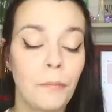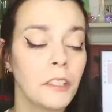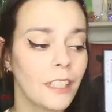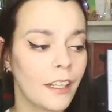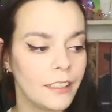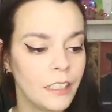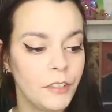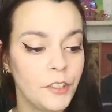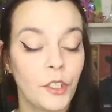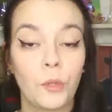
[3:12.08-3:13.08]
e posta anche dei
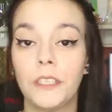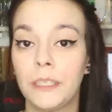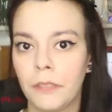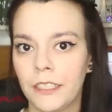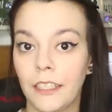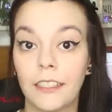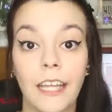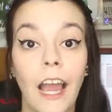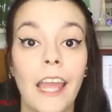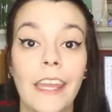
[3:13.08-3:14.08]
video in cui si
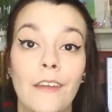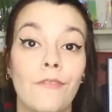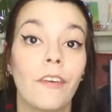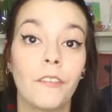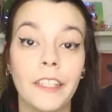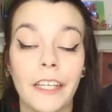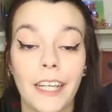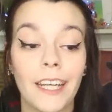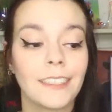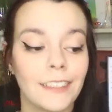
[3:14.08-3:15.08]
presenta e fa
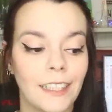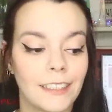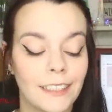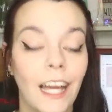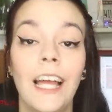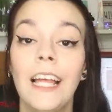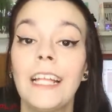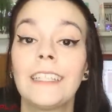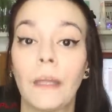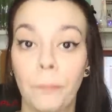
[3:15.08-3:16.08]
vedere la stanza
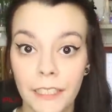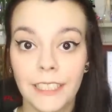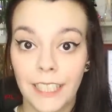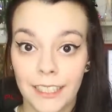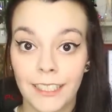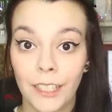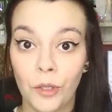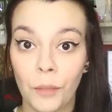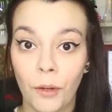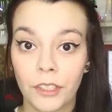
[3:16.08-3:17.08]
tappezzata dai
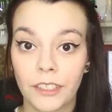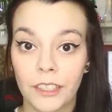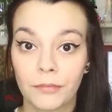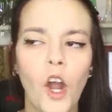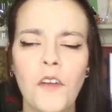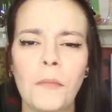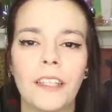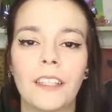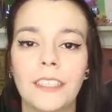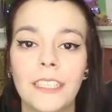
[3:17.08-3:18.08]
loro poster.
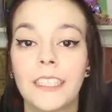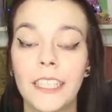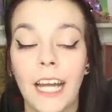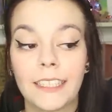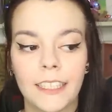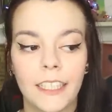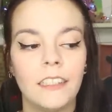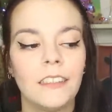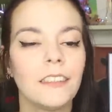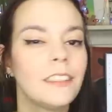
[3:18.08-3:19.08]
Ovviamente Sick e
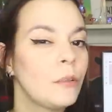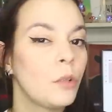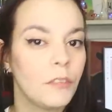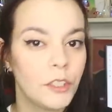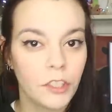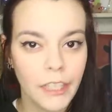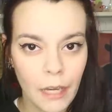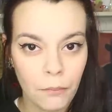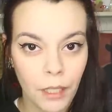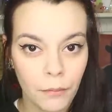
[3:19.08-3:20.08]
Razakel seguono i video di
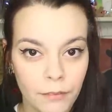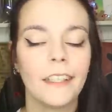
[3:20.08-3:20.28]
Emma,